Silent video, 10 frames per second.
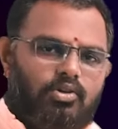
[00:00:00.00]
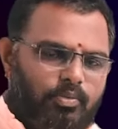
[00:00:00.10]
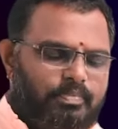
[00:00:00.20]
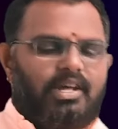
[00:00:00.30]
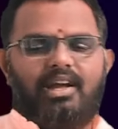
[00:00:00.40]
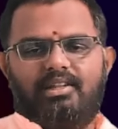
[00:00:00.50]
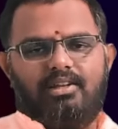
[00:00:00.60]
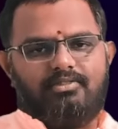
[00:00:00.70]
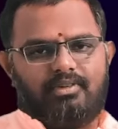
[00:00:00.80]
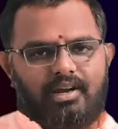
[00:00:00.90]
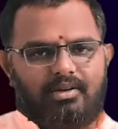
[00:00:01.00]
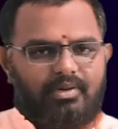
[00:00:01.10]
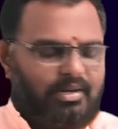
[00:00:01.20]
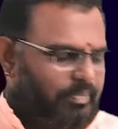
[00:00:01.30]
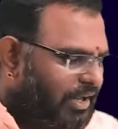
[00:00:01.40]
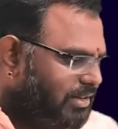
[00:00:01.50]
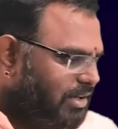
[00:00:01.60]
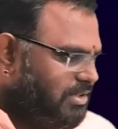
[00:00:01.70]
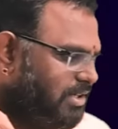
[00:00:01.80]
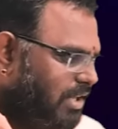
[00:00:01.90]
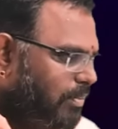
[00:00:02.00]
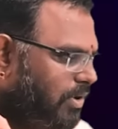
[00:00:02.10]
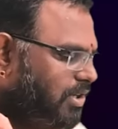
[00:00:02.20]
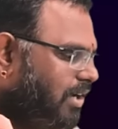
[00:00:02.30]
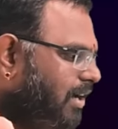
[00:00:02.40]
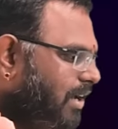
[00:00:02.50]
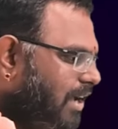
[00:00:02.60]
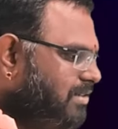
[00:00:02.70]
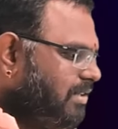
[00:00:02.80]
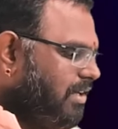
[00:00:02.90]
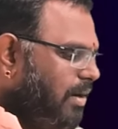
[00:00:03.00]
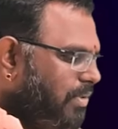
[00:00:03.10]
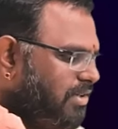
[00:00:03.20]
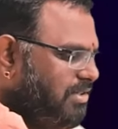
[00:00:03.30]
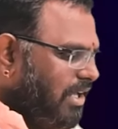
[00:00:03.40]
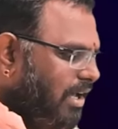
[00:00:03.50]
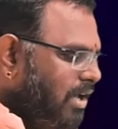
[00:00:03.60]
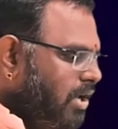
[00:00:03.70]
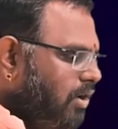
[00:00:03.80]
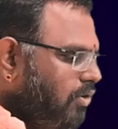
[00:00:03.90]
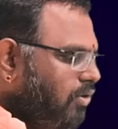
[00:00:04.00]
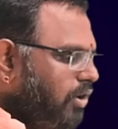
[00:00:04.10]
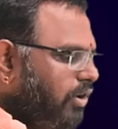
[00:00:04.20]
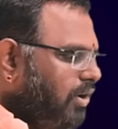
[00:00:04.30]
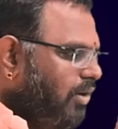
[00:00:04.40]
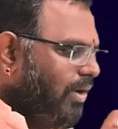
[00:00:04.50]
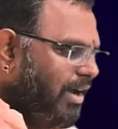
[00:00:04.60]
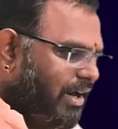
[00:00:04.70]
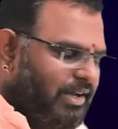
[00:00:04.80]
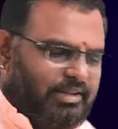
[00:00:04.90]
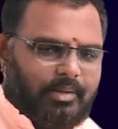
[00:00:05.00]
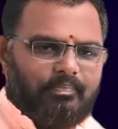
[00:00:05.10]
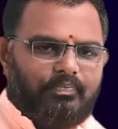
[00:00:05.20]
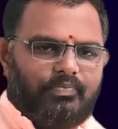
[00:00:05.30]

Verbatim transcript: క్లుప్తంగా తెలుసుకునేటువంటి ప్రయత్నం చేద్దాం ముఖ్యంగా గ్రహస్థితి గమనిస్తే గురుని యొక్క వక్రగతి